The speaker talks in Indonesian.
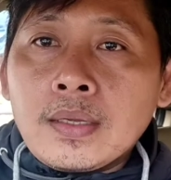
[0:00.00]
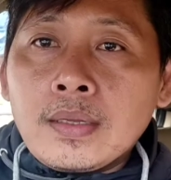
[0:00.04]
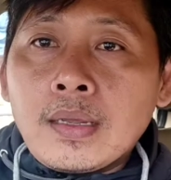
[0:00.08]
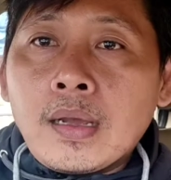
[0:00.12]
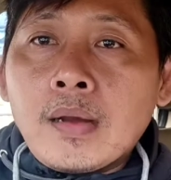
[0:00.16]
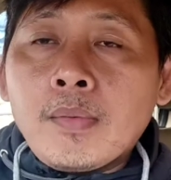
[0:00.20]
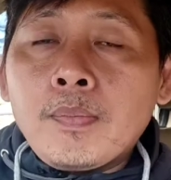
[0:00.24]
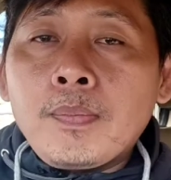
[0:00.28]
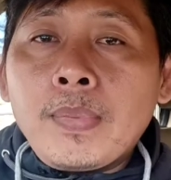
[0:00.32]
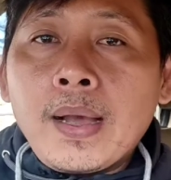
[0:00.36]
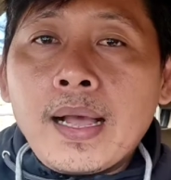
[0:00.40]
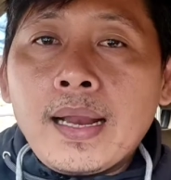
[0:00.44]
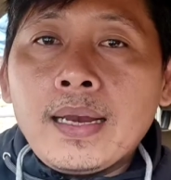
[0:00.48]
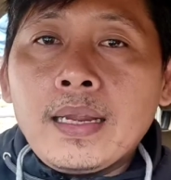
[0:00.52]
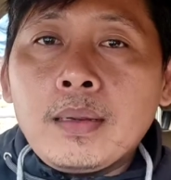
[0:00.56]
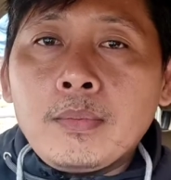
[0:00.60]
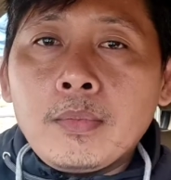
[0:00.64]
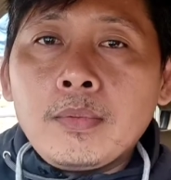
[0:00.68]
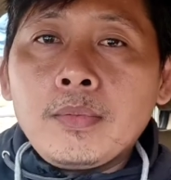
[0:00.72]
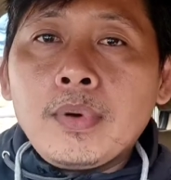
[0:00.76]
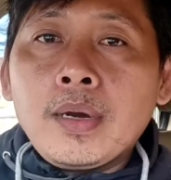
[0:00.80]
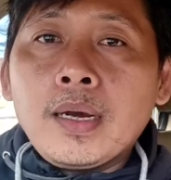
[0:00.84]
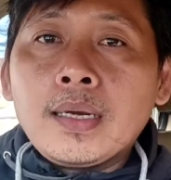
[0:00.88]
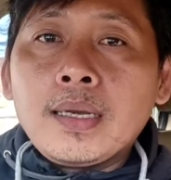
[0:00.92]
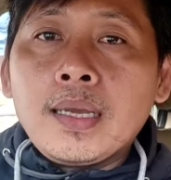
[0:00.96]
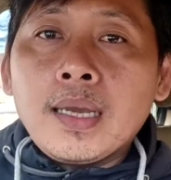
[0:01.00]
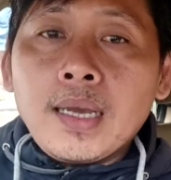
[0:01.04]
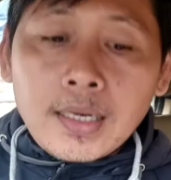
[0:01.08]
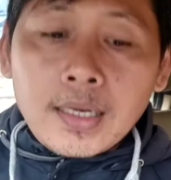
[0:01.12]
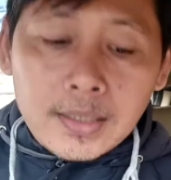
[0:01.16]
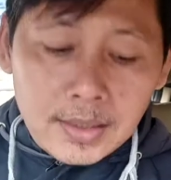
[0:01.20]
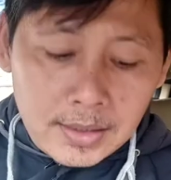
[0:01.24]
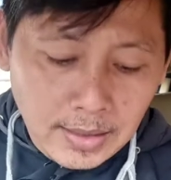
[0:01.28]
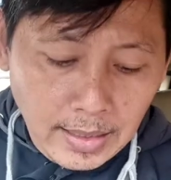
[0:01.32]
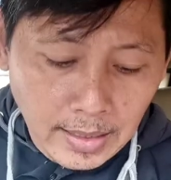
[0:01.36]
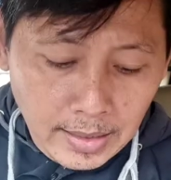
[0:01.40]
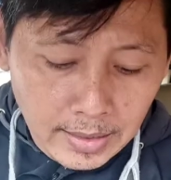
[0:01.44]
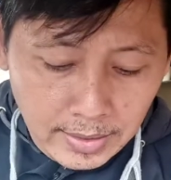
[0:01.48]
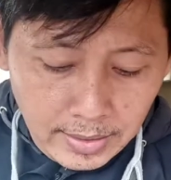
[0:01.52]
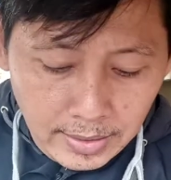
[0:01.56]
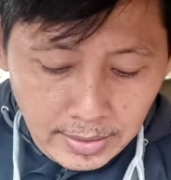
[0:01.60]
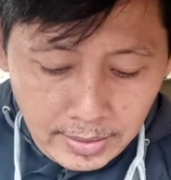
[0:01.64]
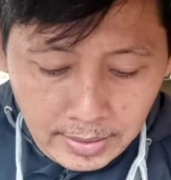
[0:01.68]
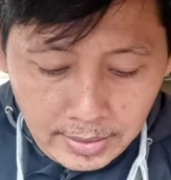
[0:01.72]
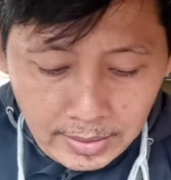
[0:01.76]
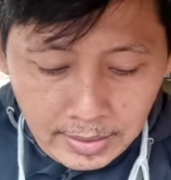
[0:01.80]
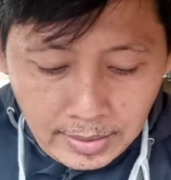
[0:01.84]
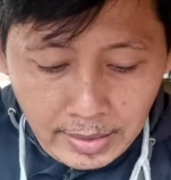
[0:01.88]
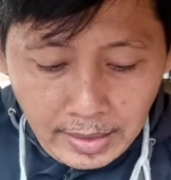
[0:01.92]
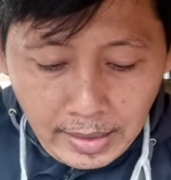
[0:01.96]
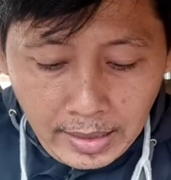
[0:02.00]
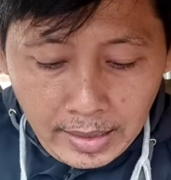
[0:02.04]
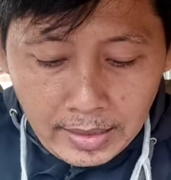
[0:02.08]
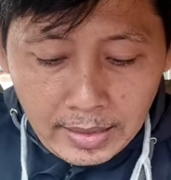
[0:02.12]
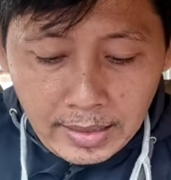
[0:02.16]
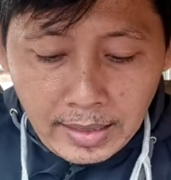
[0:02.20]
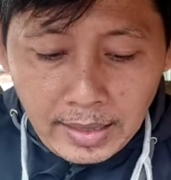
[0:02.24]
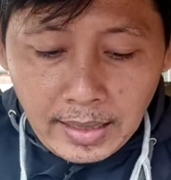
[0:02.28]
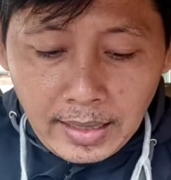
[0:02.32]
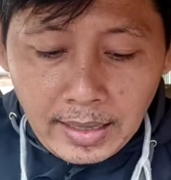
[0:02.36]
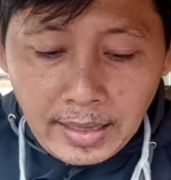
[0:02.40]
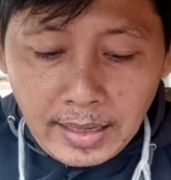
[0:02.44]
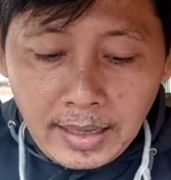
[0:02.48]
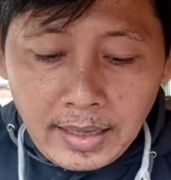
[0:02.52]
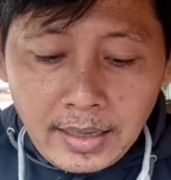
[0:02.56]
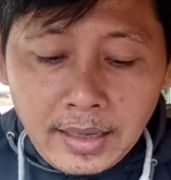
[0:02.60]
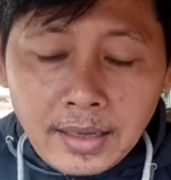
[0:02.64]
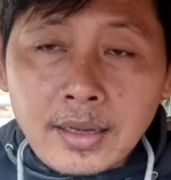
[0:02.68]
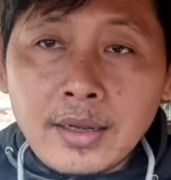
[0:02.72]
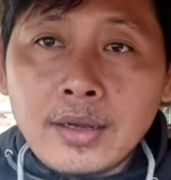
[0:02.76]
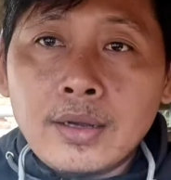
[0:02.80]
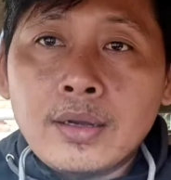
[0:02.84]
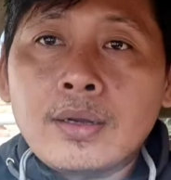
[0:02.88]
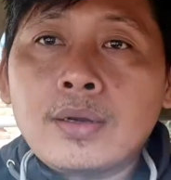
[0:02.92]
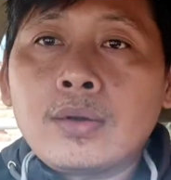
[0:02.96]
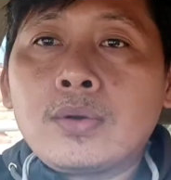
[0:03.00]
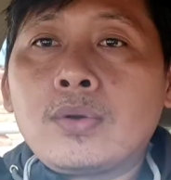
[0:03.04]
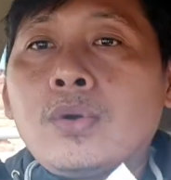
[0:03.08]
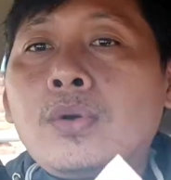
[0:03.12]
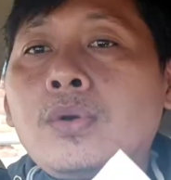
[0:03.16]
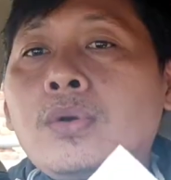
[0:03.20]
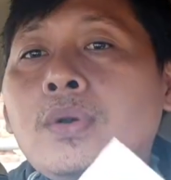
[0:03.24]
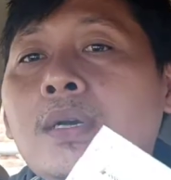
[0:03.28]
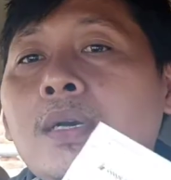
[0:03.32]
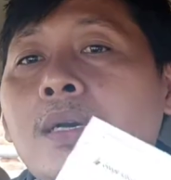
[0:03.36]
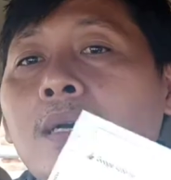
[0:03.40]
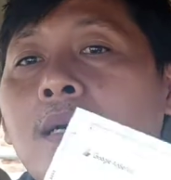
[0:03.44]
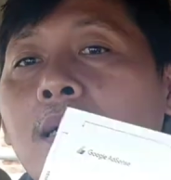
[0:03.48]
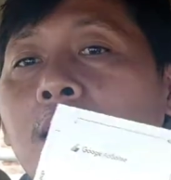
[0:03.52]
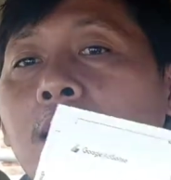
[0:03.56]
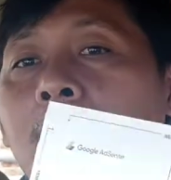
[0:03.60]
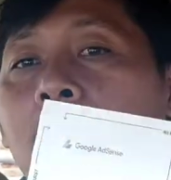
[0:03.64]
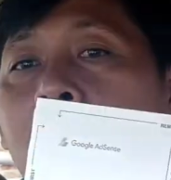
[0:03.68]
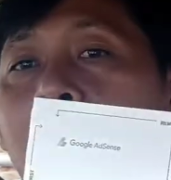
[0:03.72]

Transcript: yang paling membahagiakan sekali adalah Google